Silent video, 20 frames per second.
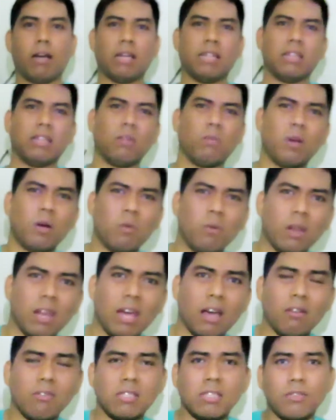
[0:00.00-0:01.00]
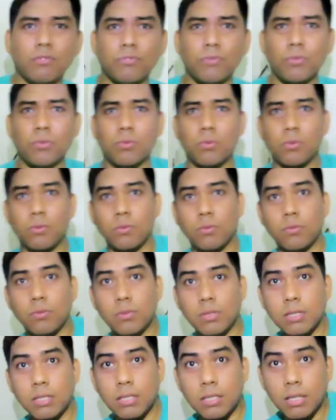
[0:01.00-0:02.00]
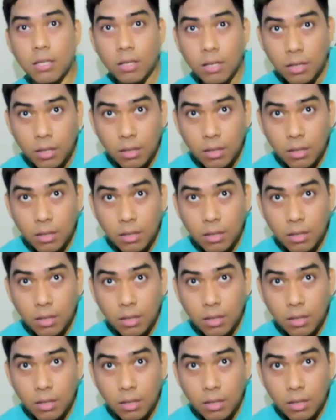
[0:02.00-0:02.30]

Bakit nawawala ako sa focus?